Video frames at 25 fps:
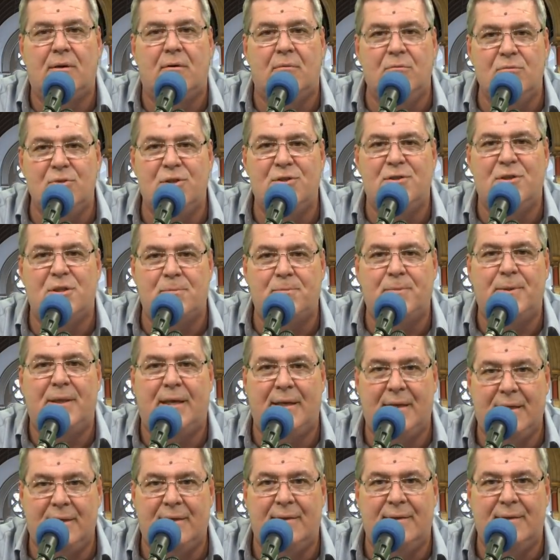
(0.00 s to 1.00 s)
como se diz por
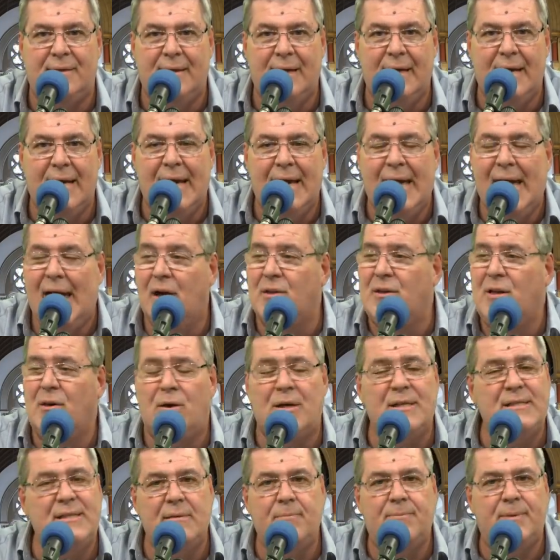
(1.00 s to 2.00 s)
aí. É um
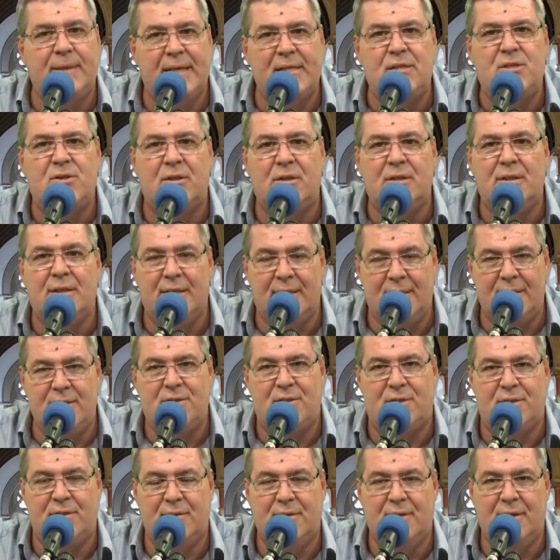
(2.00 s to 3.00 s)
negócio
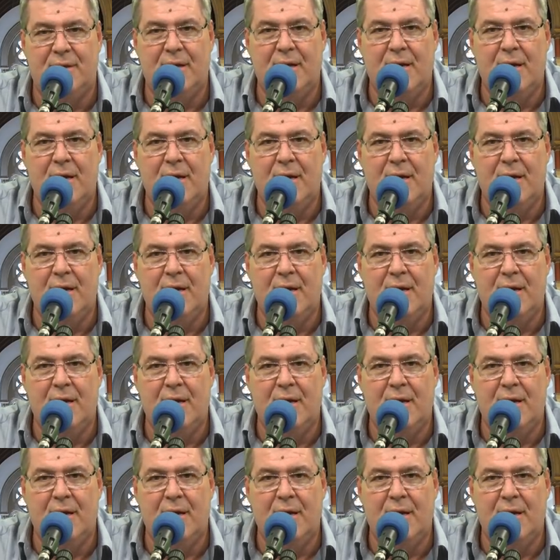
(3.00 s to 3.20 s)
impressionante.